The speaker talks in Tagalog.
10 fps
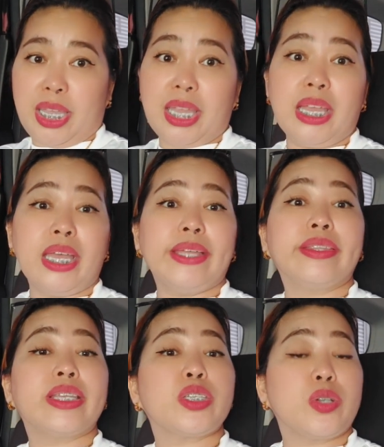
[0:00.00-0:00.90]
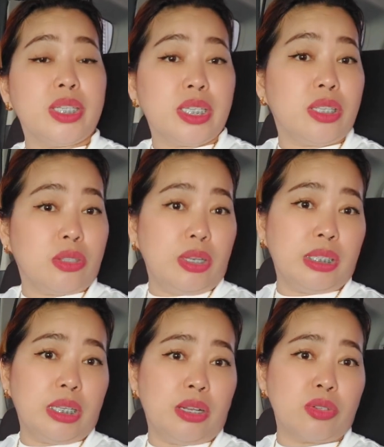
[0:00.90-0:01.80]
And, as you can see, dito
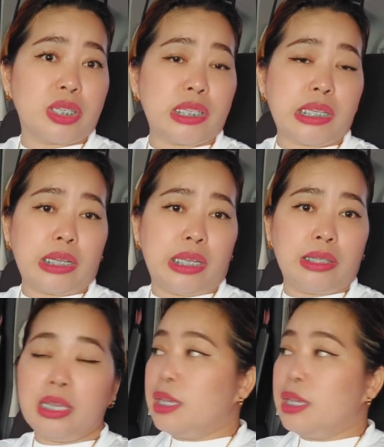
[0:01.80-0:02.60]
lang din ako sa sasakyan.